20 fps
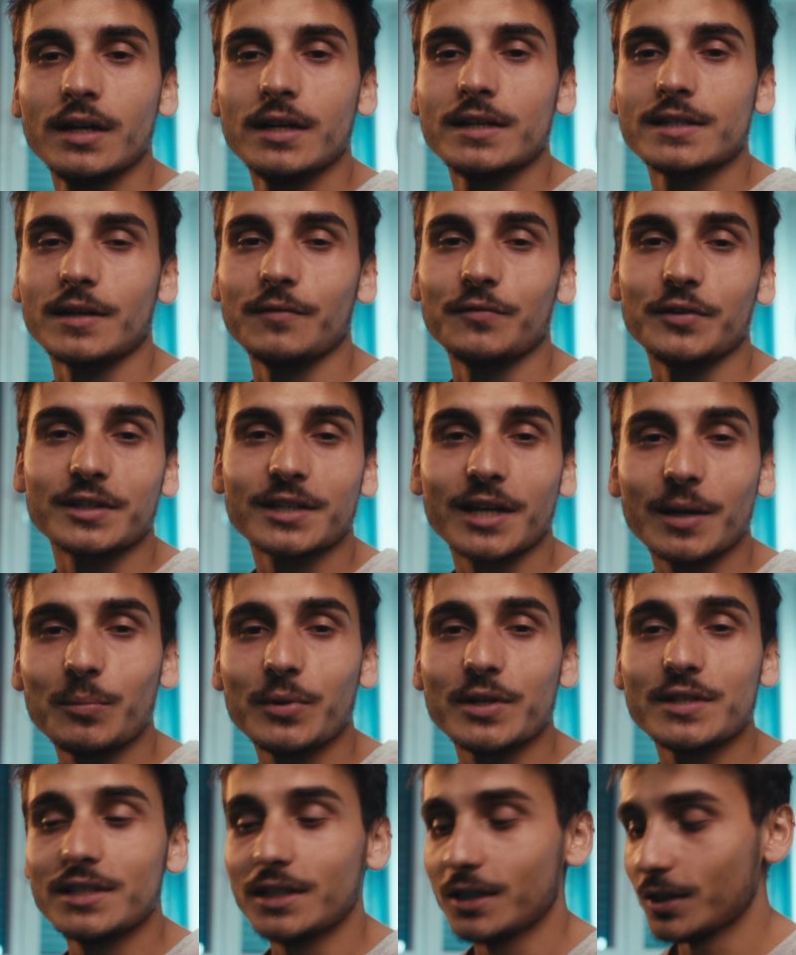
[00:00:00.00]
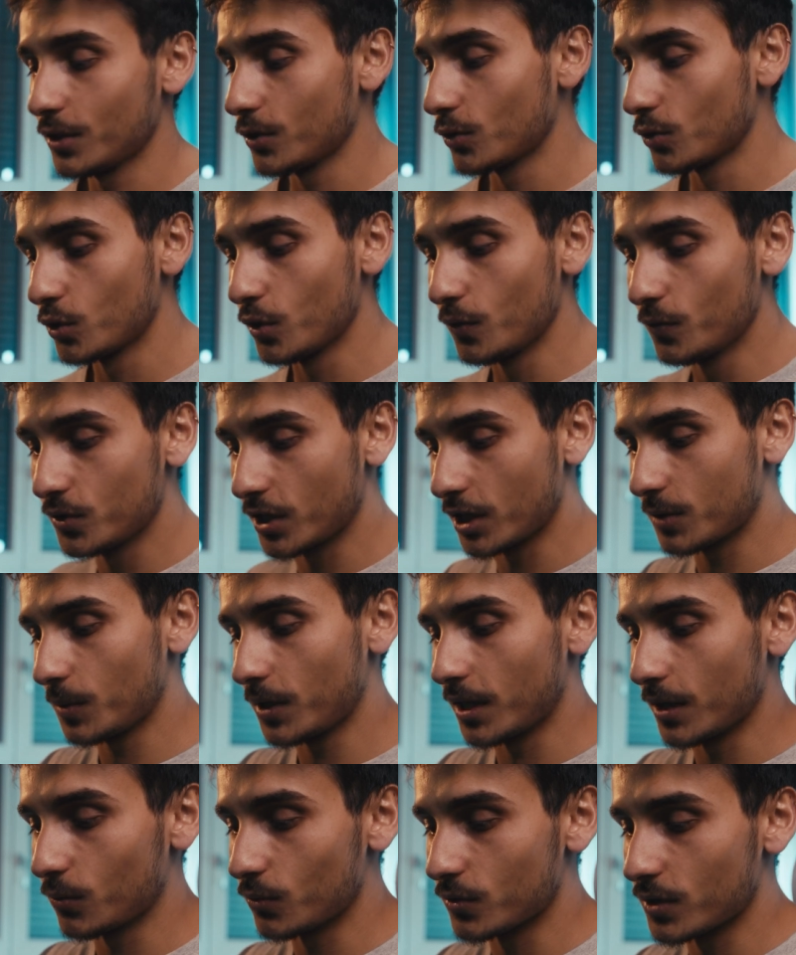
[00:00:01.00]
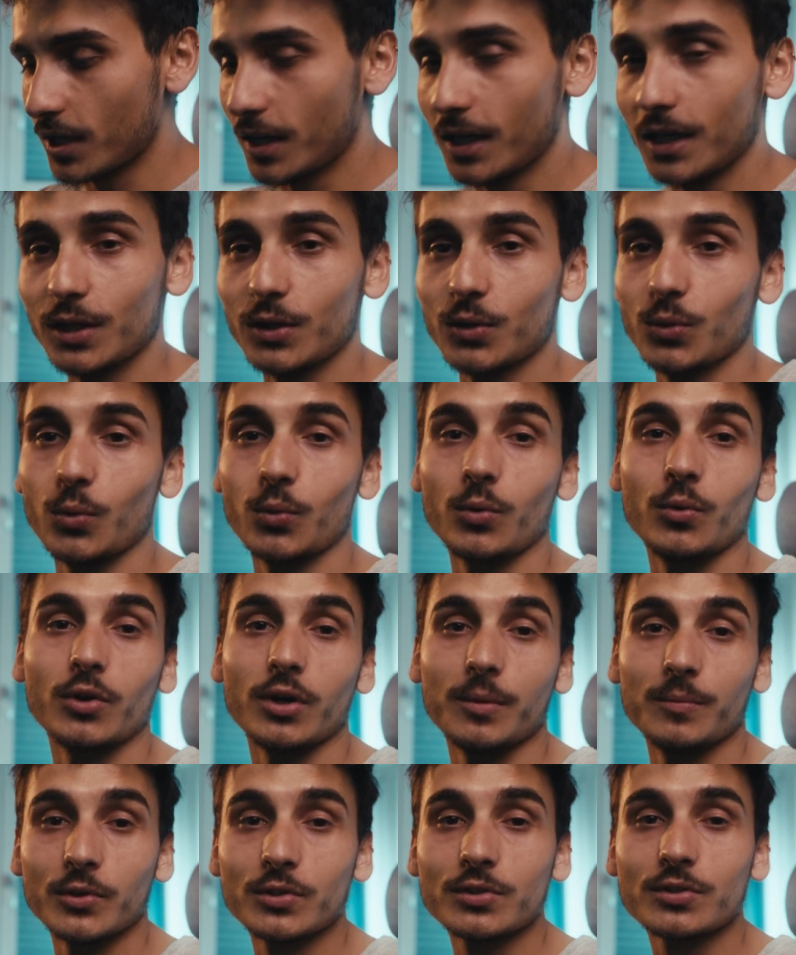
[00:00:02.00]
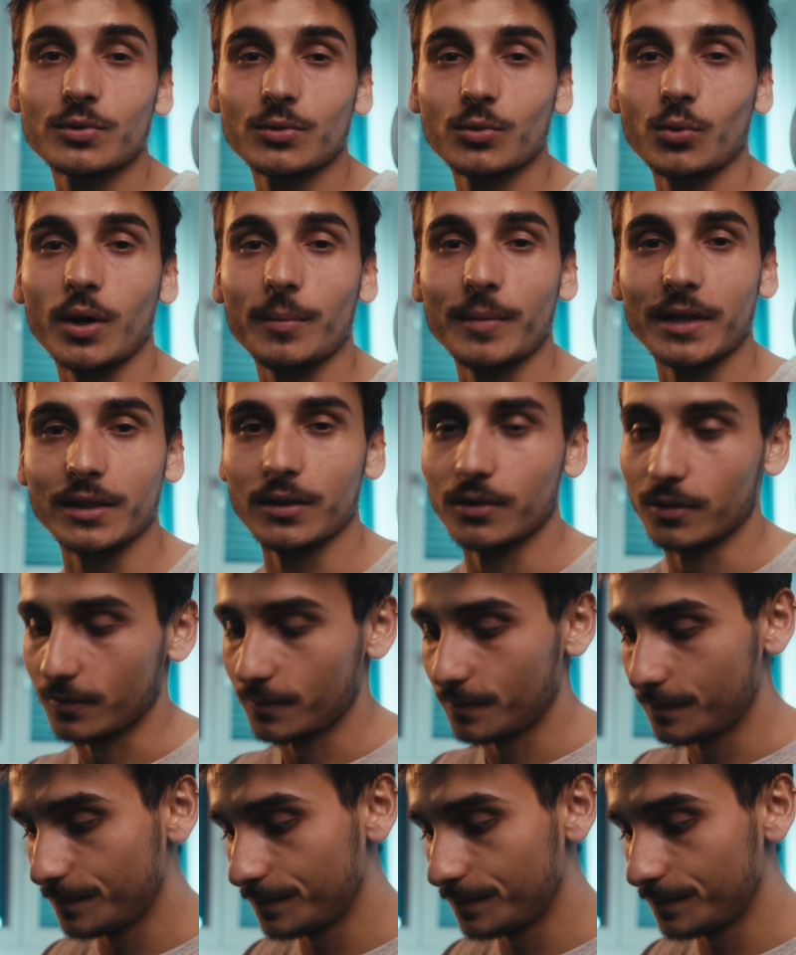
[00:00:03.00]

Ça me fait très plaisir de vous expliquer tout ça. Donc on commence droit maintenant.